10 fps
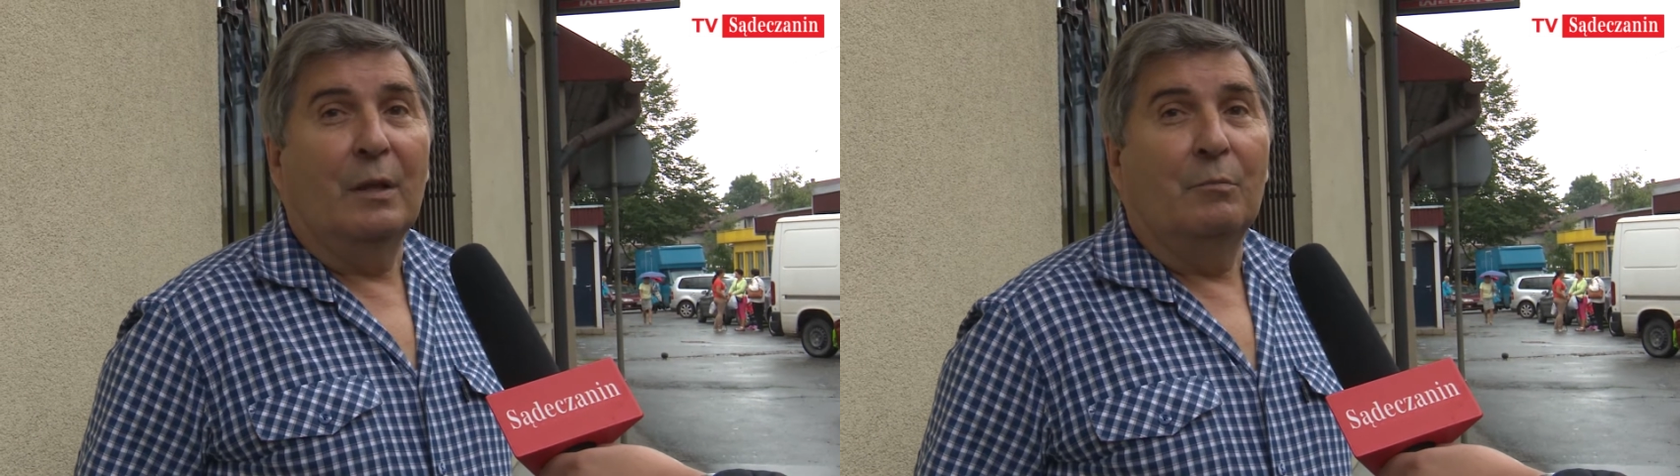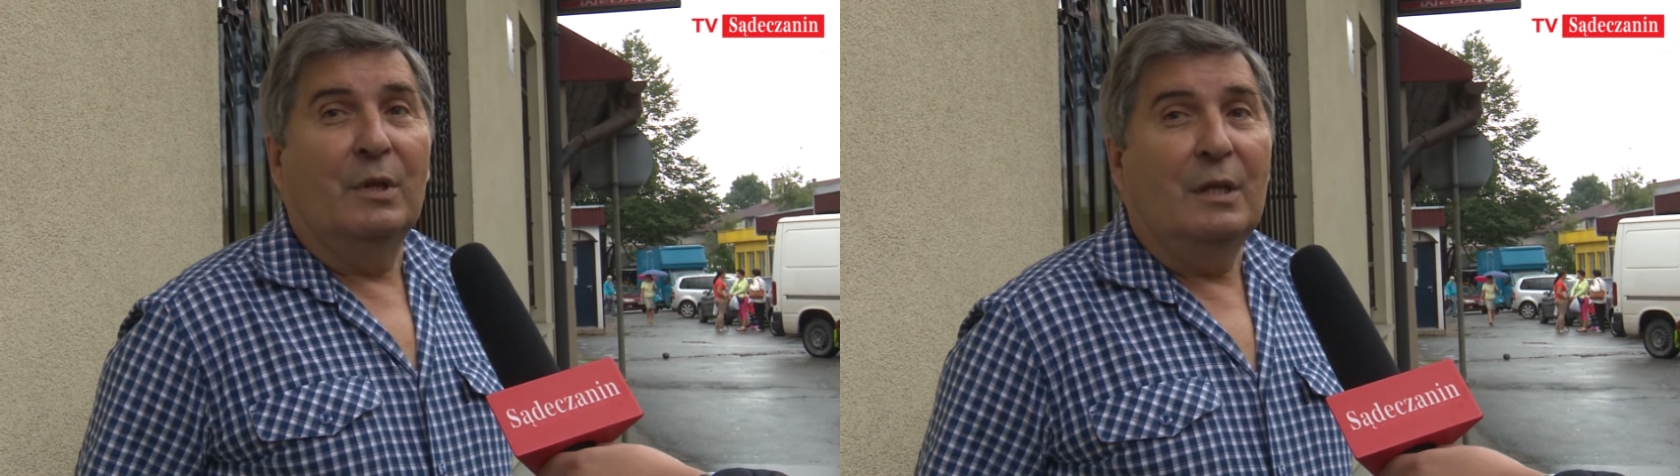
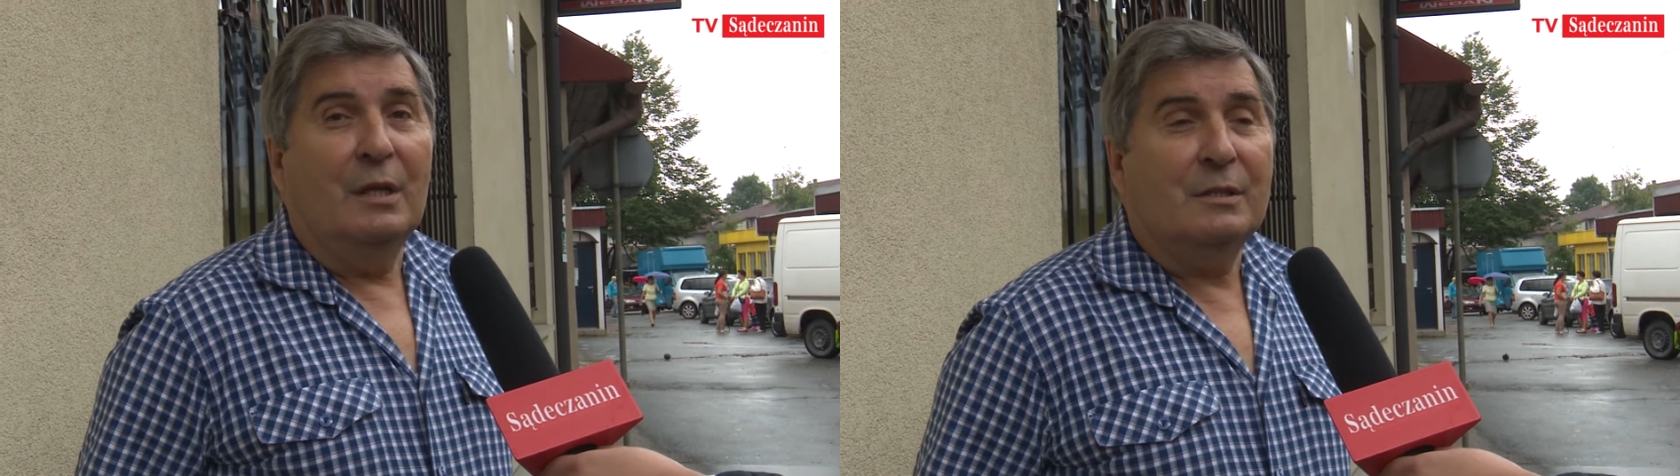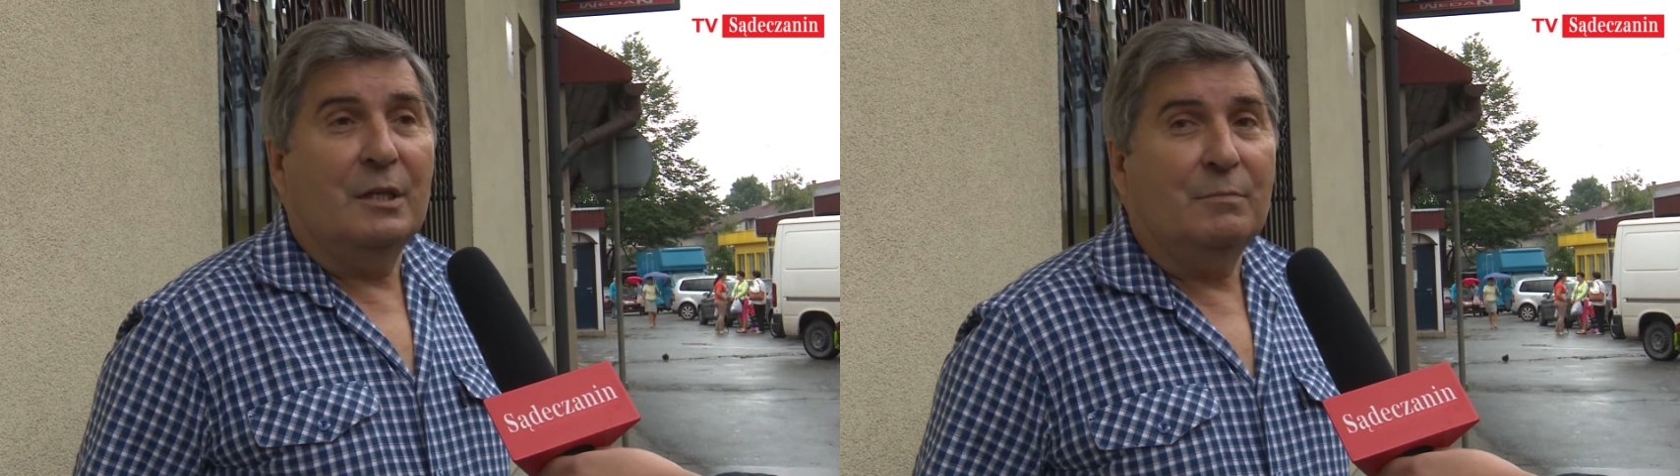My nie
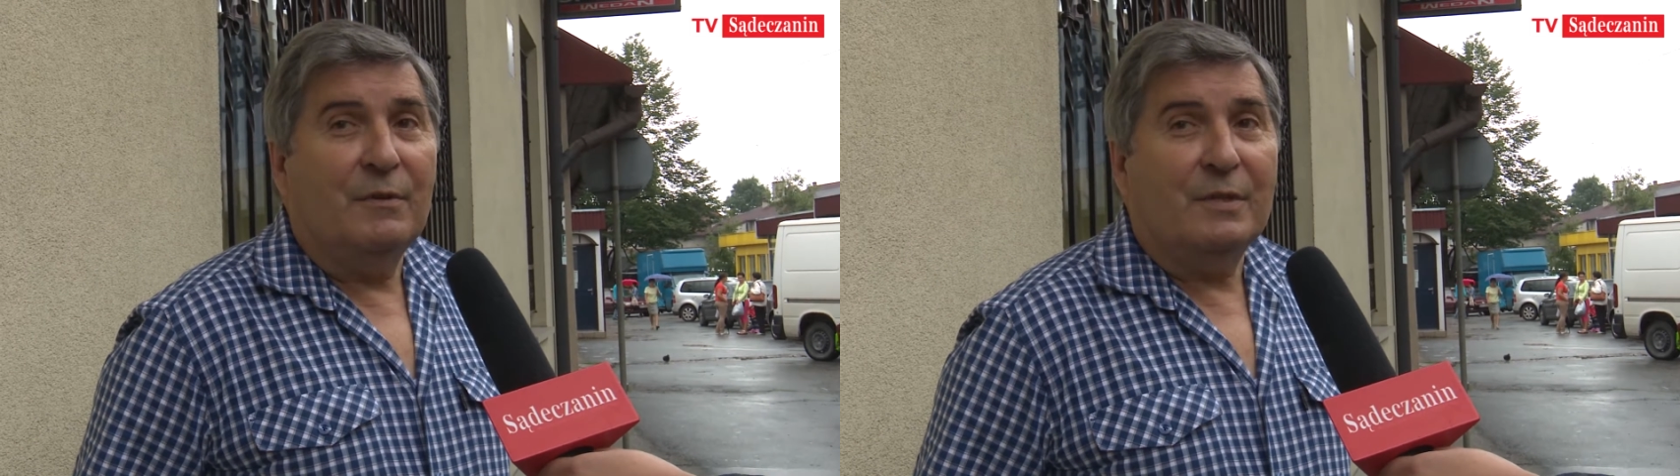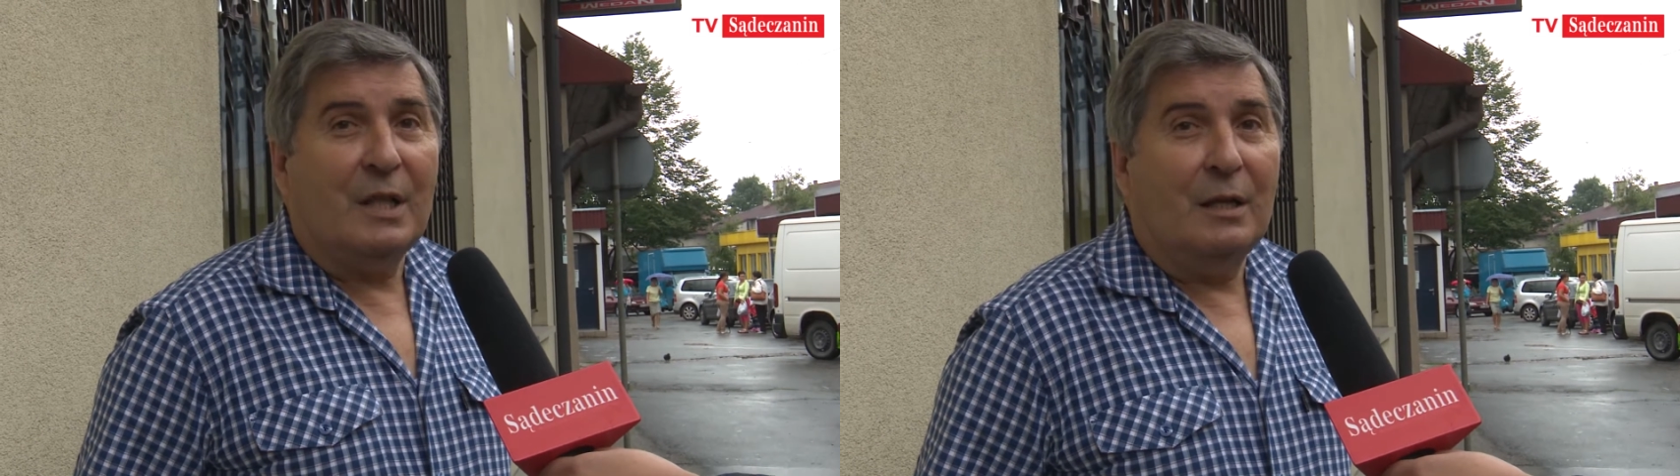jesteśmy
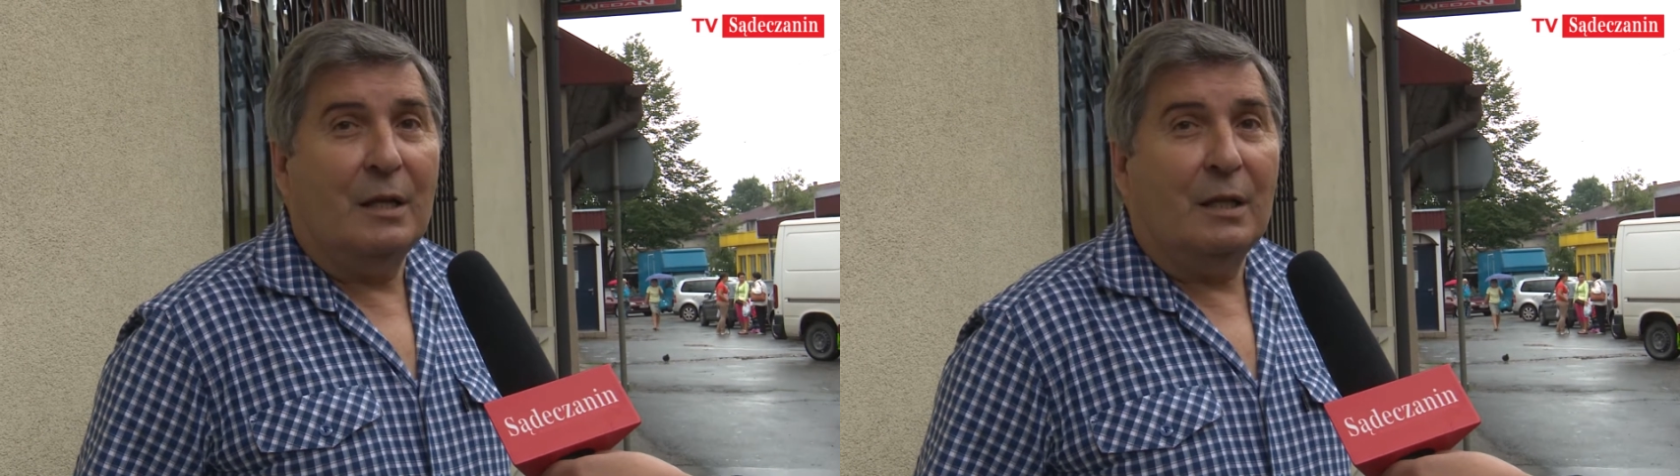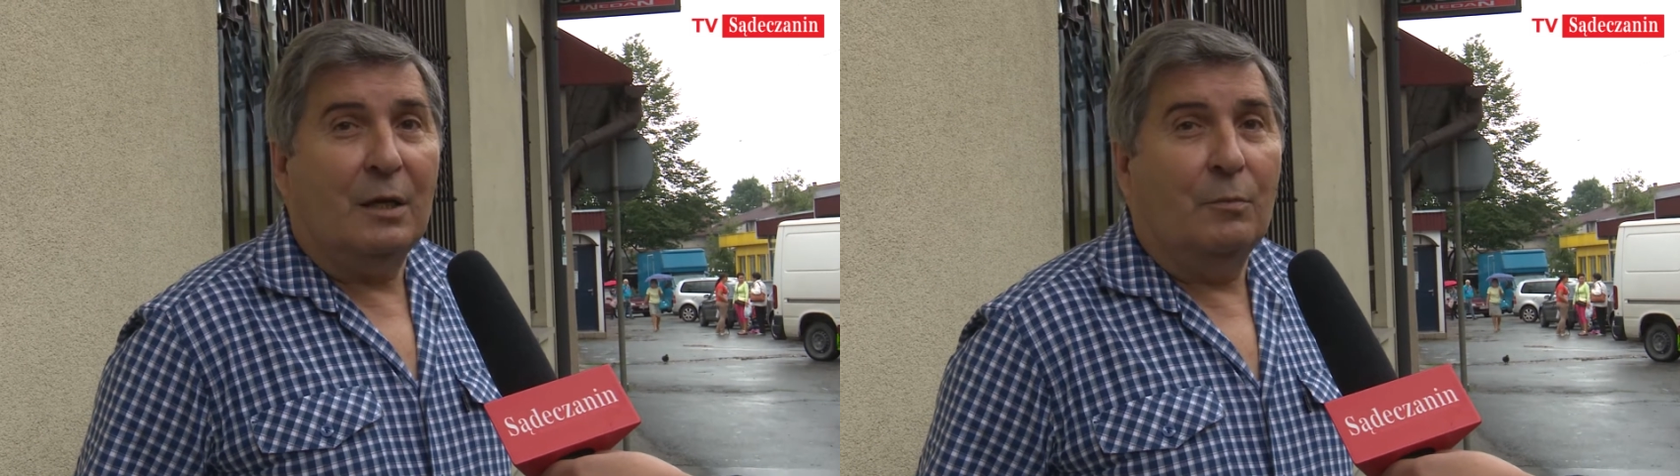w
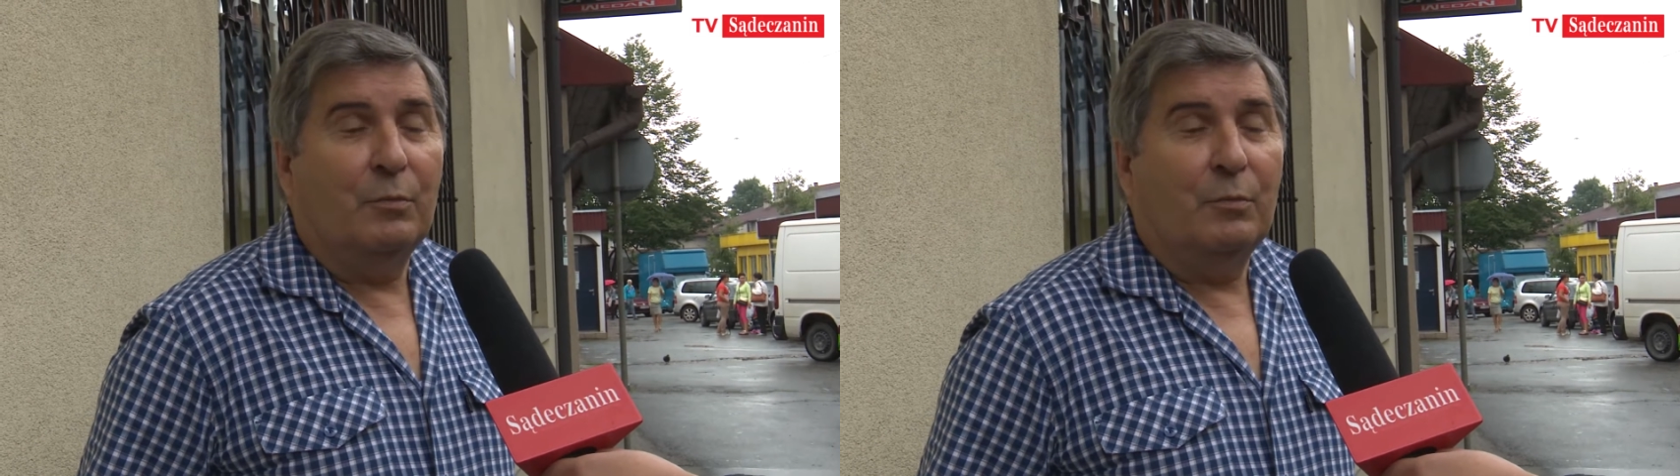stanie tego